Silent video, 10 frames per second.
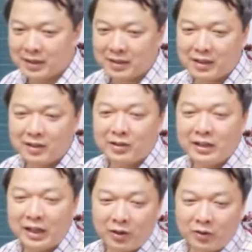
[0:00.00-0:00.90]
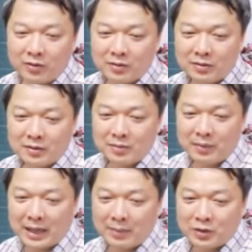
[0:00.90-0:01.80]
mà đỡ nói nhiều
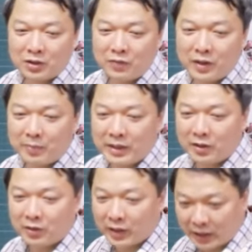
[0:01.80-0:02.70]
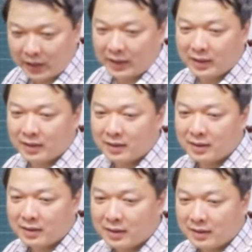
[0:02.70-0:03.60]
mà làm cho công việc mình ổn định ấy
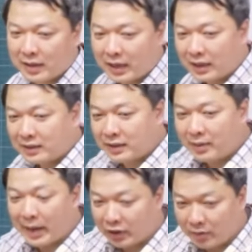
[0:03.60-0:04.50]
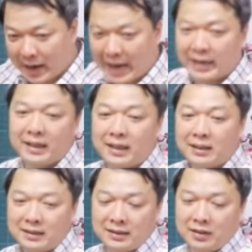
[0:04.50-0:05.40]
đây là chữa bệnh cho bà ấy nhá
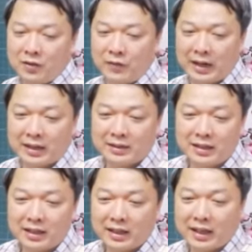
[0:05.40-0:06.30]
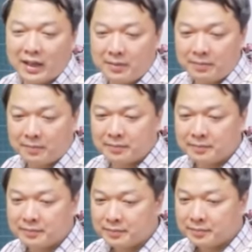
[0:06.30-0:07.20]
chứ không phải là dạ. chữa cái gây gớm
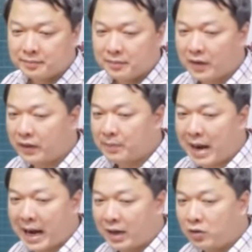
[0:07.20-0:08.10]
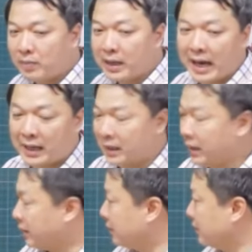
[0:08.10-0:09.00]
bởi vì bà ấy luôn bất an
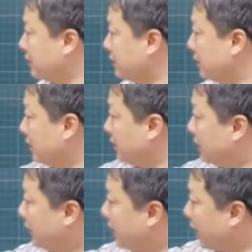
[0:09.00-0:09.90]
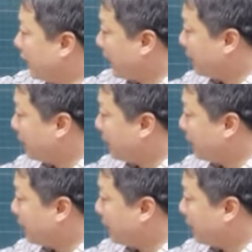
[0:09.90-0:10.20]
đây thì ta đặt